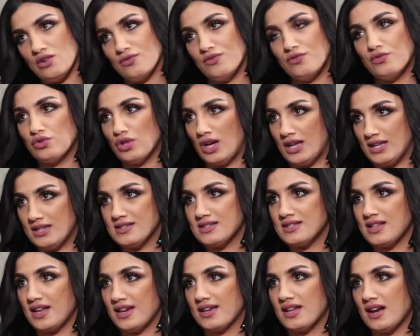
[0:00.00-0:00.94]
بتفوتوا على
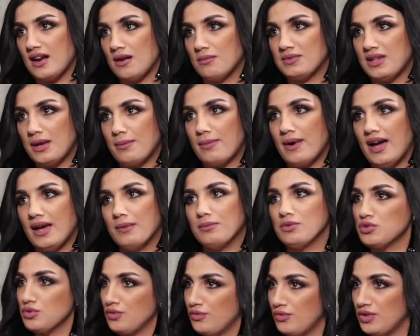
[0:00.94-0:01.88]
الانستغرام تبعي
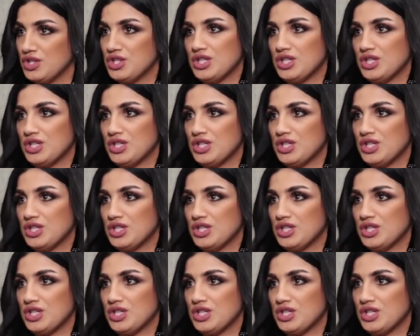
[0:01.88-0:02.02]
بتشوفوا